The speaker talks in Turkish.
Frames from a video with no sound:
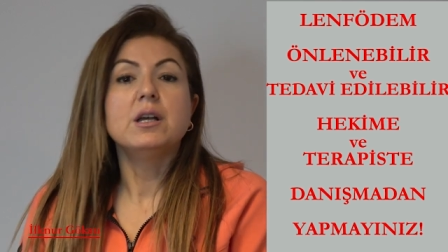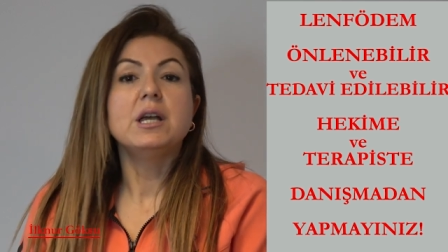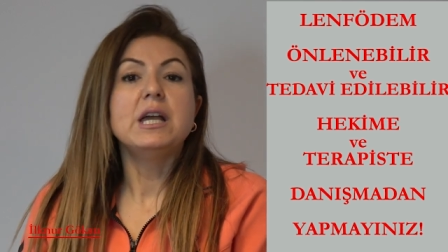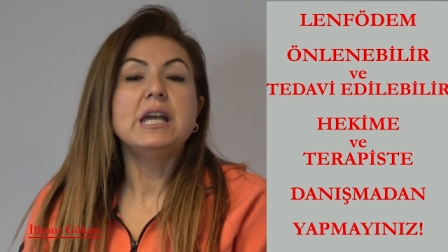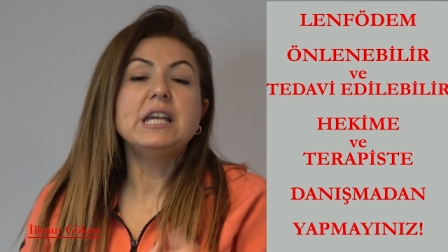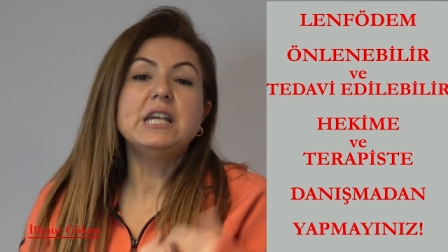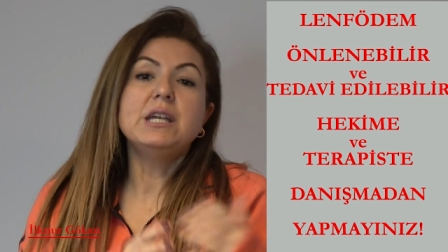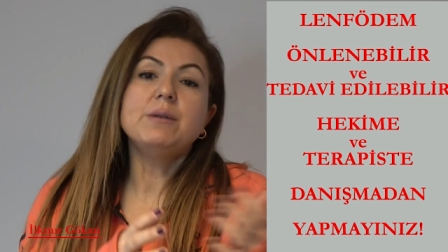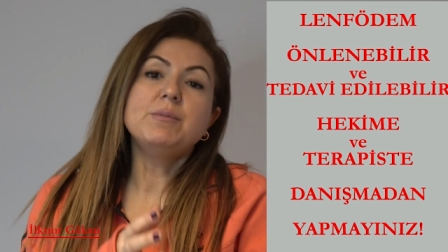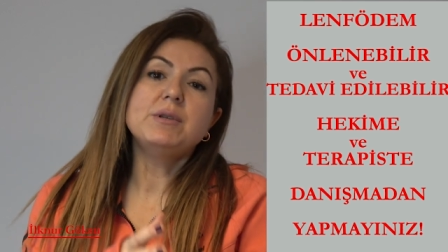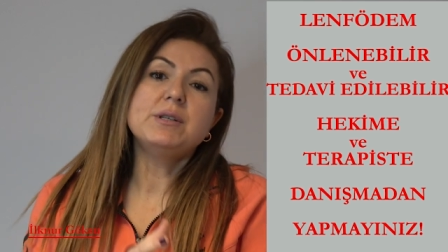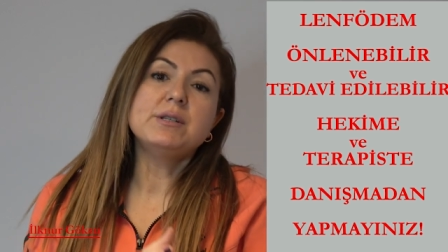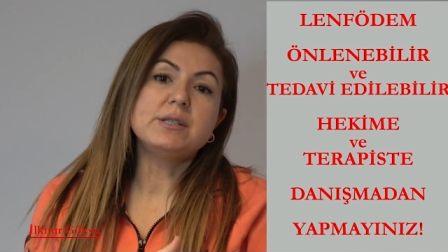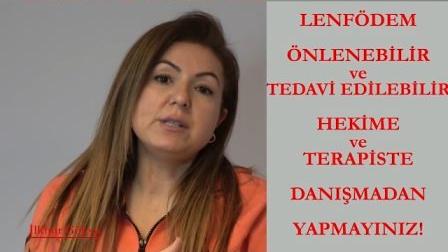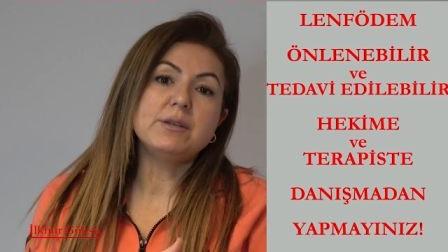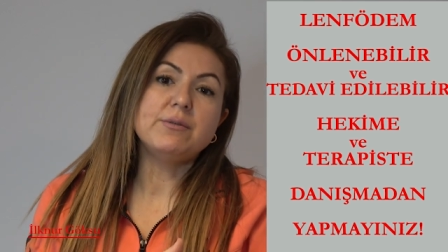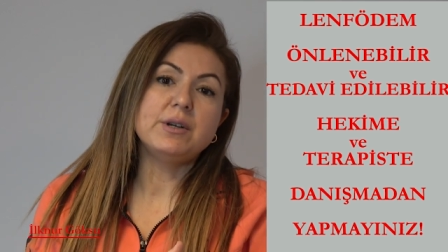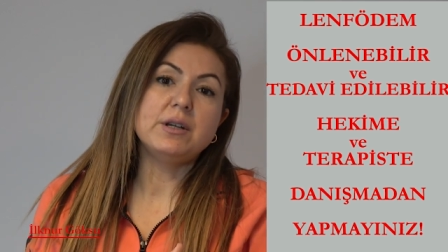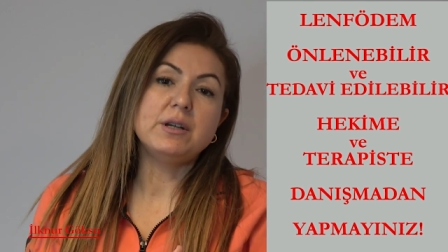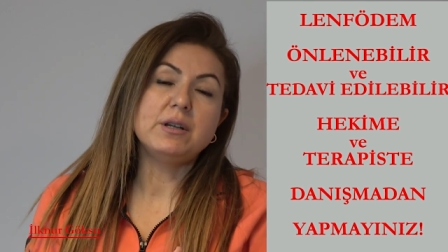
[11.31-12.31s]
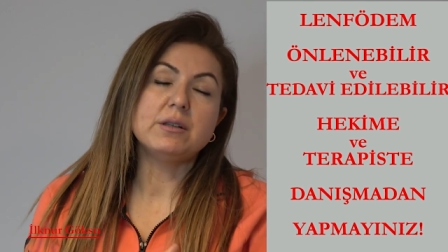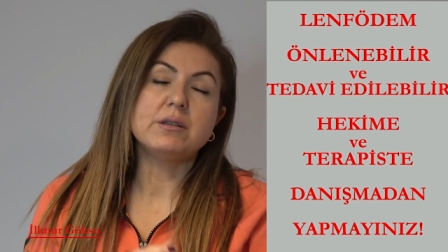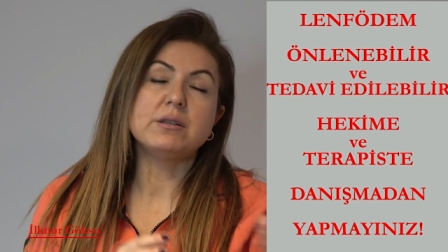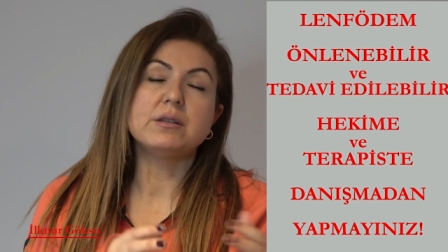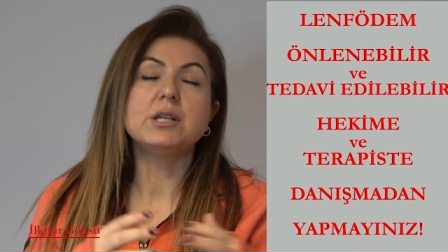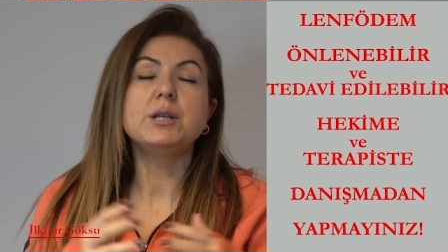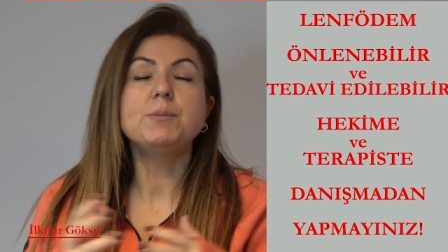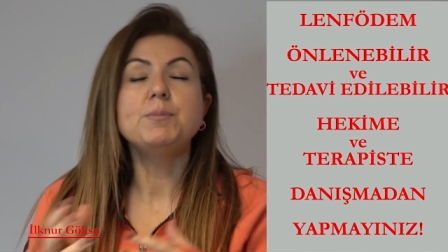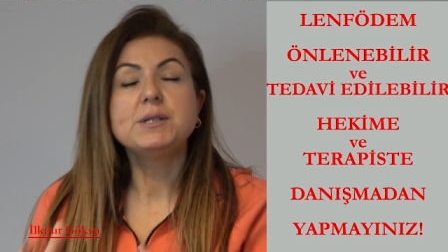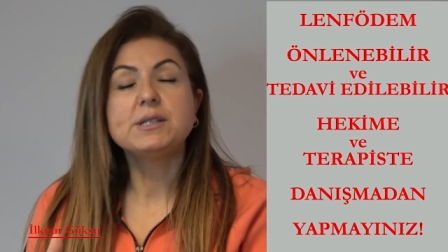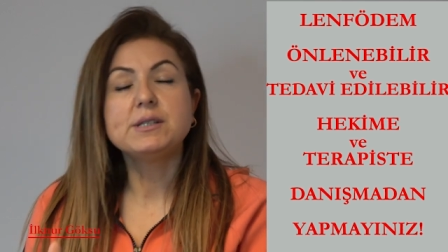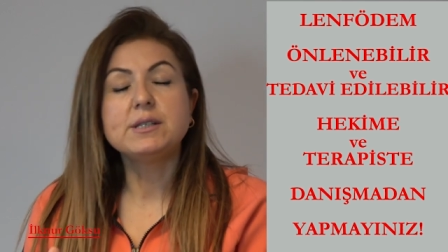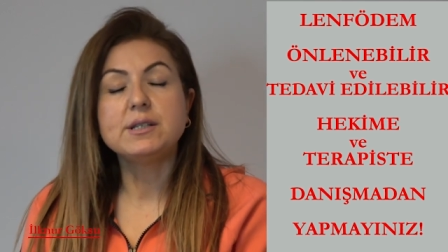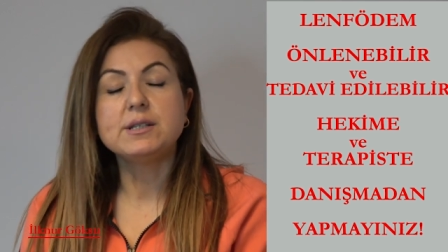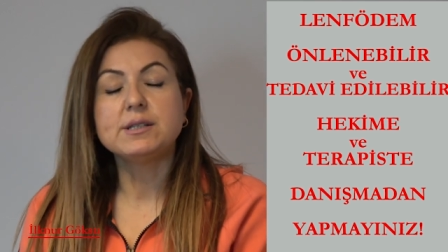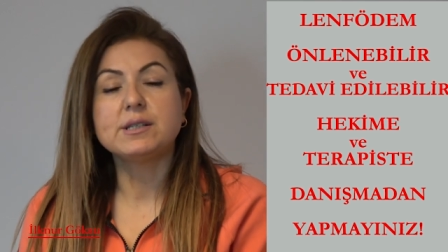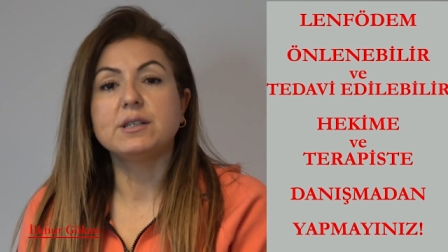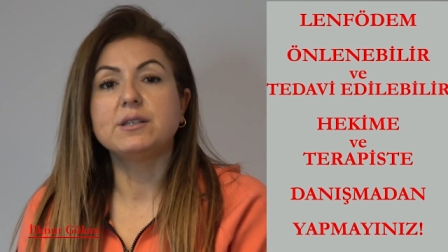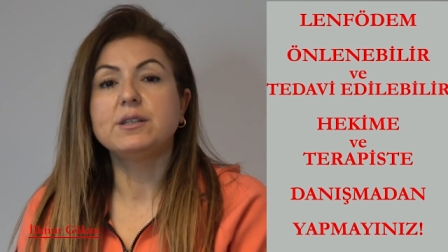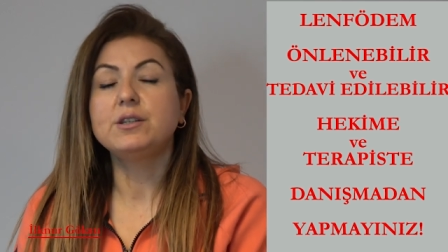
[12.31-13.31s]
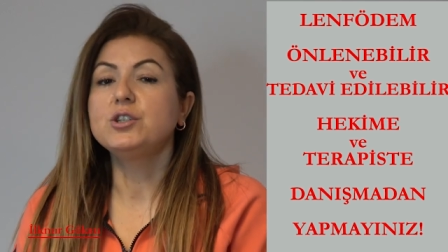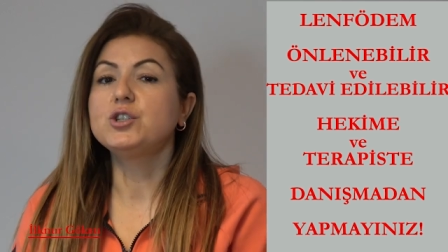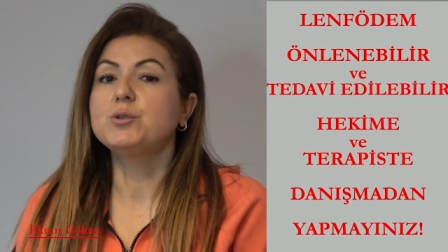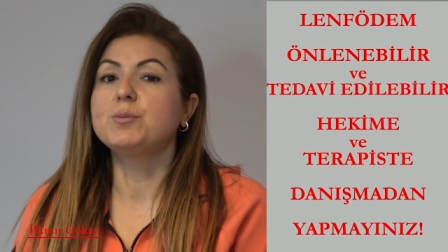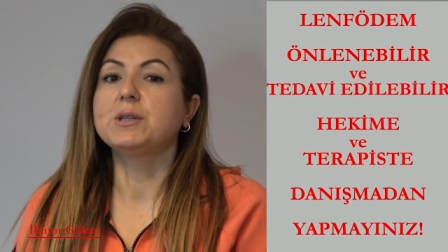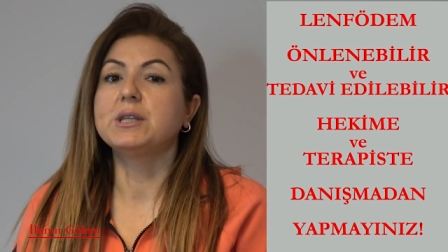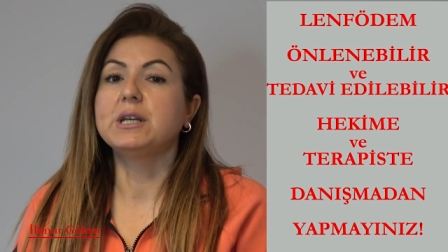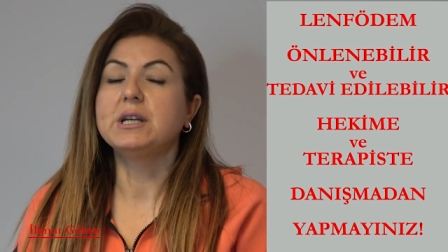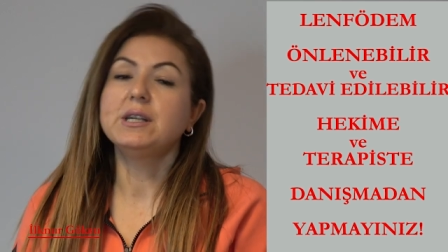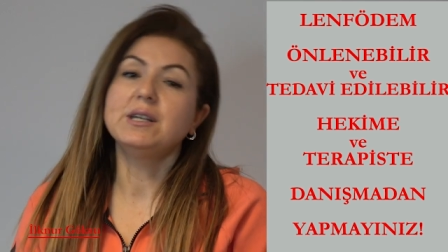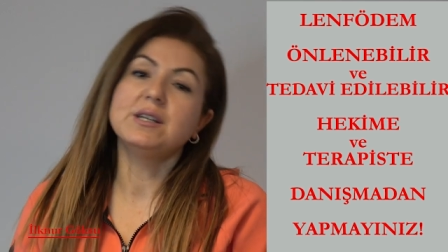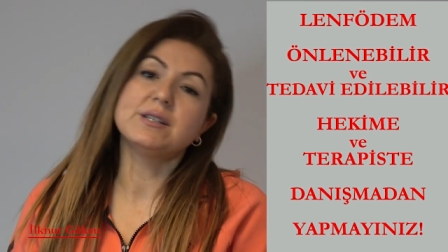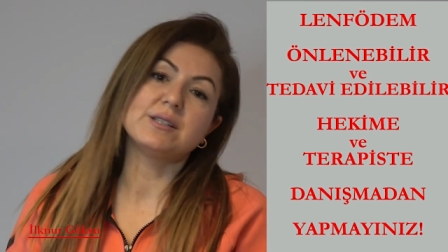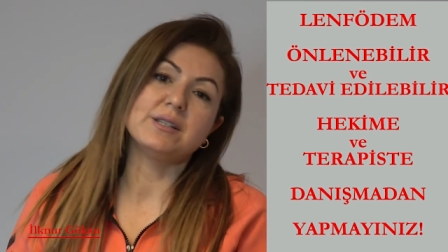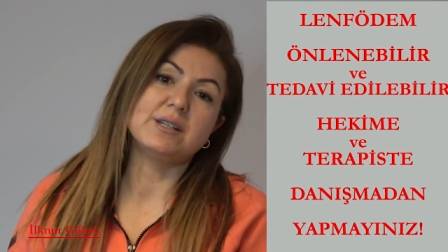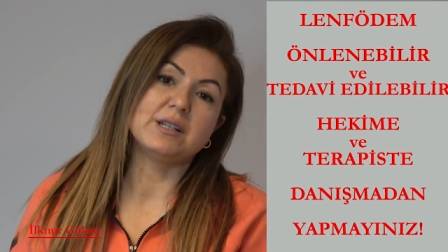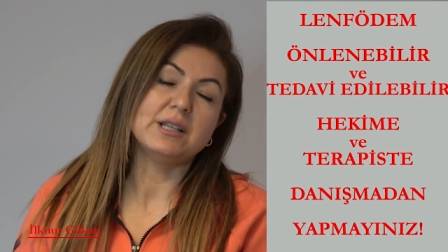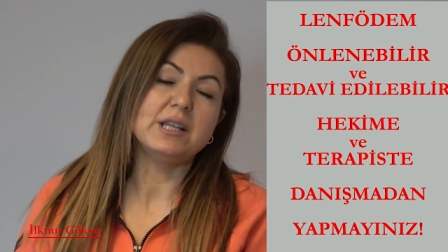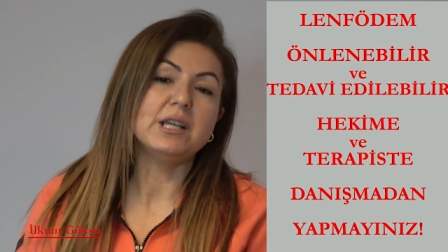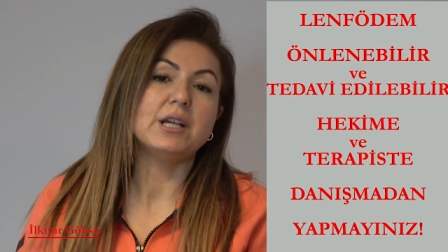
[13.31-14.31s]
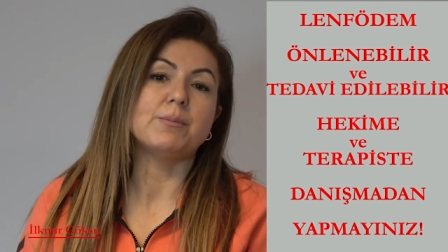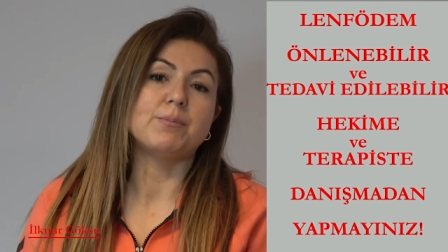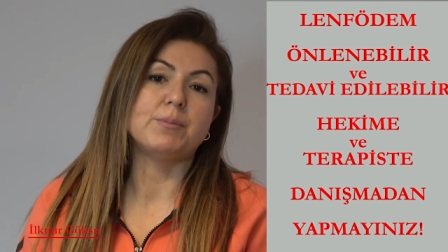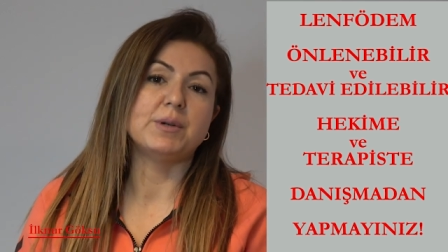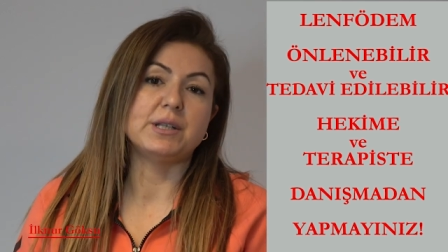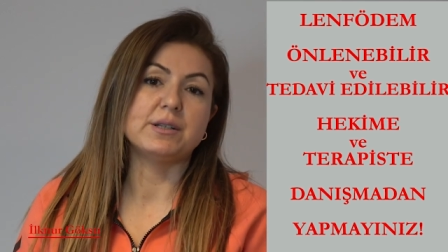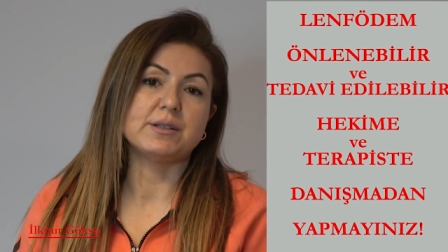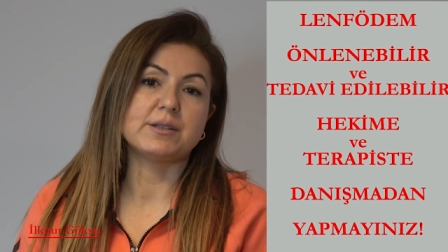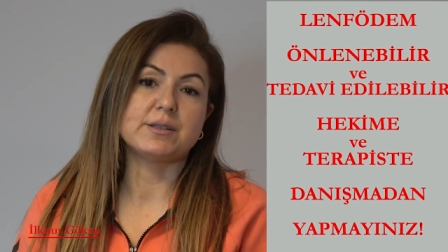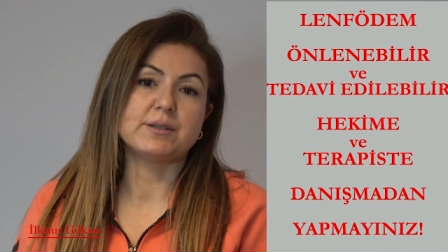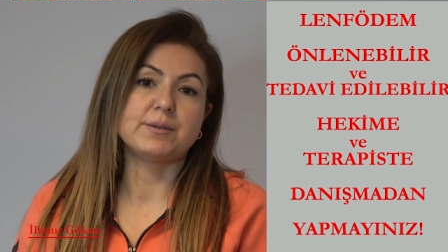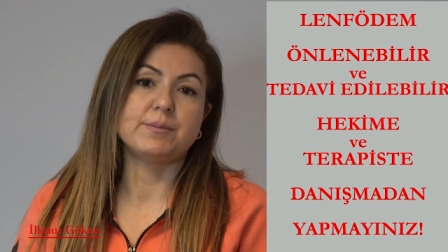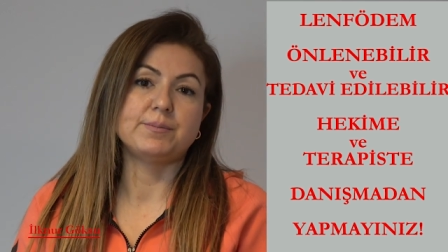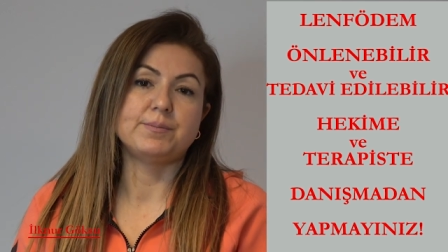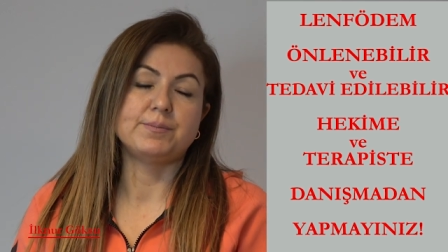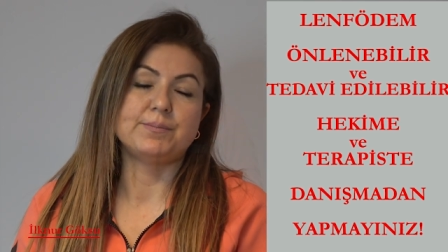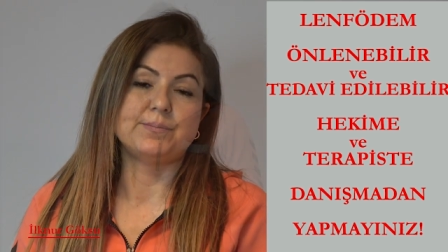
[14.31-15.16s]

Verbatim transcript: hekiminize ve terapistinize danışmadan kesinlikle yapmayınız.